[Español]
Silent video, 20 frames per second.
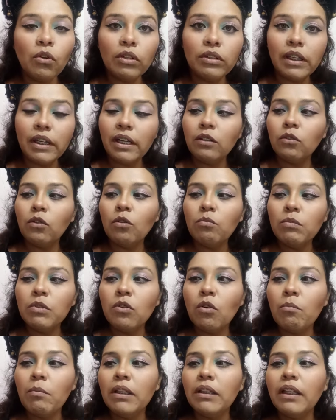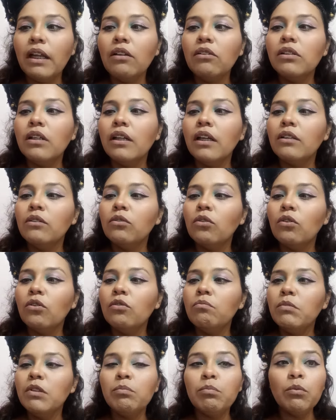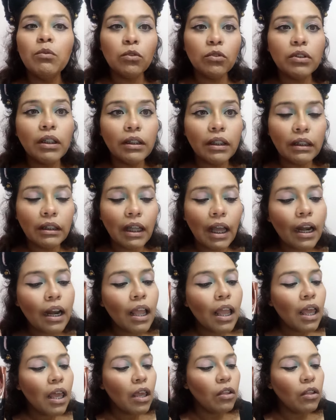serían todos mis comentarios, serían todos mis puntos a tratar.